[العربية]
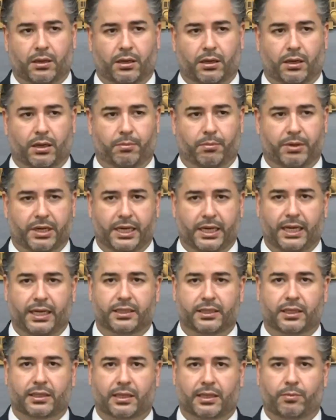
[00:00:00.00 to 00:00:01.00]
آه، من
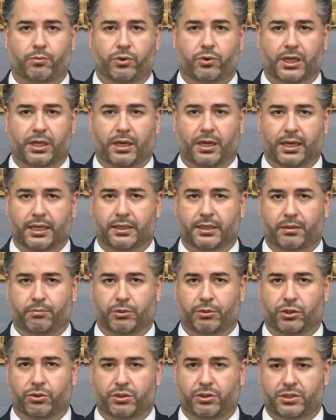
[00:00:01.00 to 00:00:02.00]
ناحية التمويل أيضا
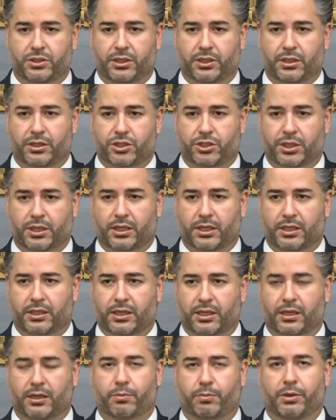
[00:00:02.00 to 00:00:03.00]
بده يصير شغل
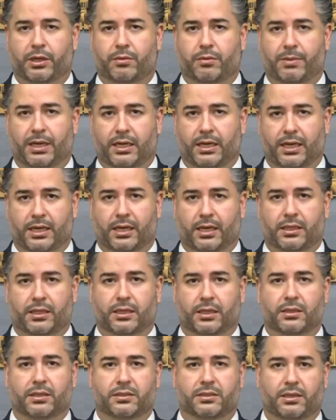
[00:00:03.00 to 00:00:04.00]
كتير كبير مع الهيئات
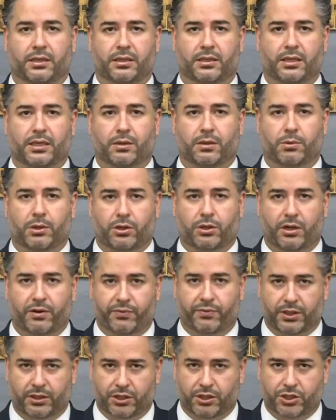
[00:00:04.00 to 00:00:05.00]
الاقتصادية
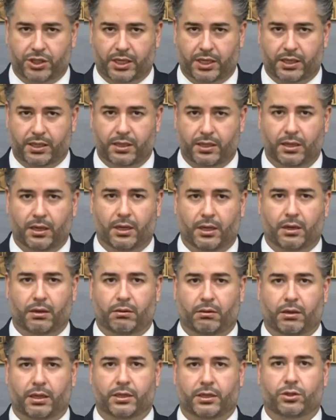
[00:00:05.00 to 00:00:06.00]
وغرف التجارة
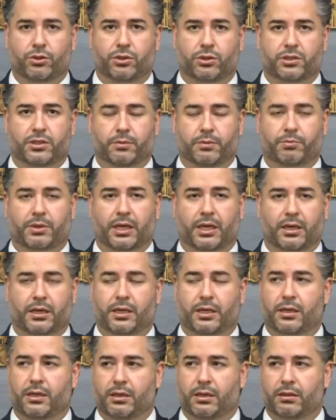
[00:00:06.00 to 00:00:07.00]
لندرس
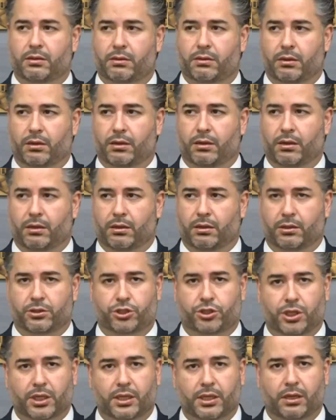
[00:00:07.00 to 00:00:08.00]
إمكانية آه، آه،
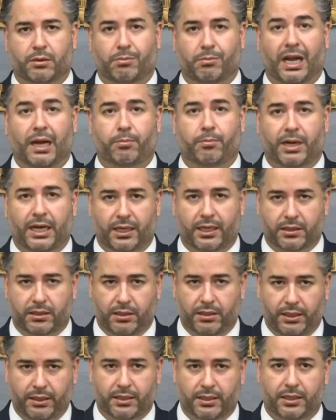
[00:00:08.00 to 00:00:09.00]
الشغل مع بعض
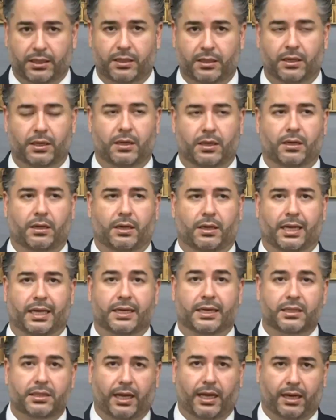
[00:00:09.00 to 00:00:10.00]
نحن
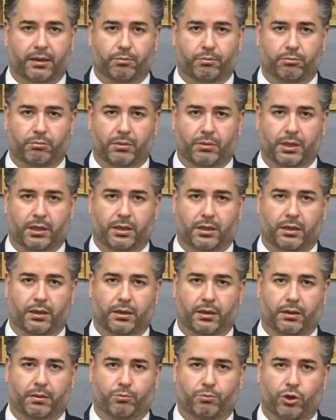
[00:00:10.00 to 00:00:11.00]
لندعم
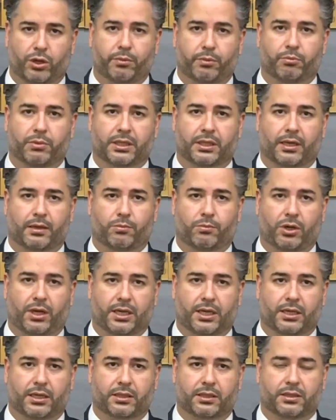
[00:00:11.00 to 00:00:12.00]
مهمة
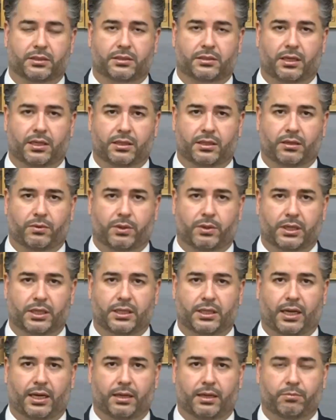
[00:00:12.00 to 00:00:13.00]
الملحق الاقتصادي
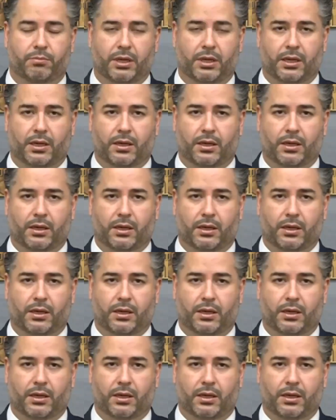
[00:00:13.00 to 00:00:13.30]
وندعم